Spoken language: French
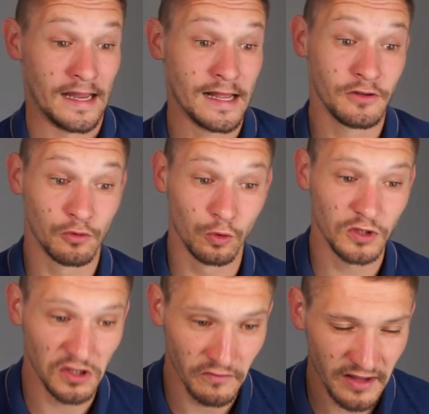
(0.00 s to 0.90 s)
Et là, du coup,
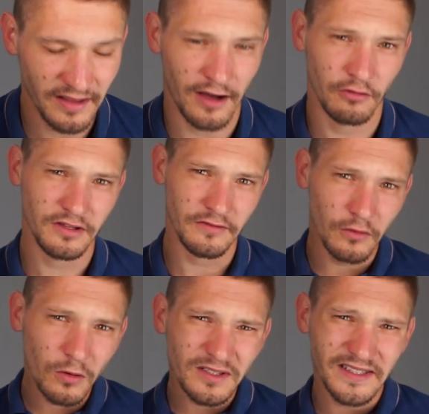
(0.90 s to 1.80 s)
si on veut être à haut
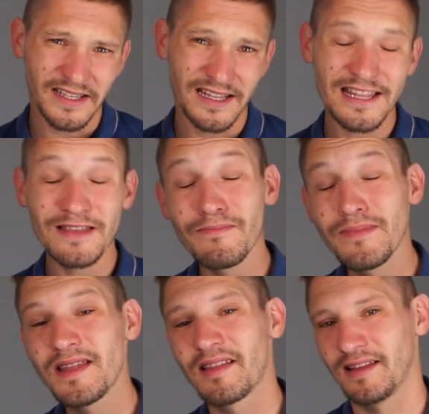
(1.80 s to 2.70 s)
niveau, c'est
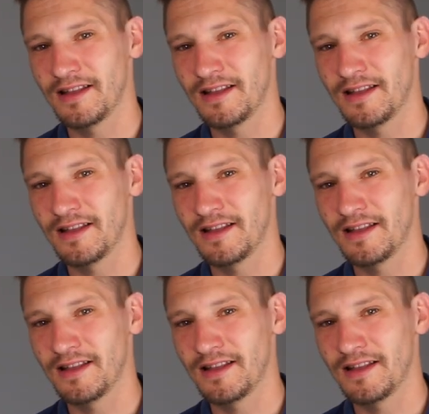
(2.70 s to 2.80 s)
limite,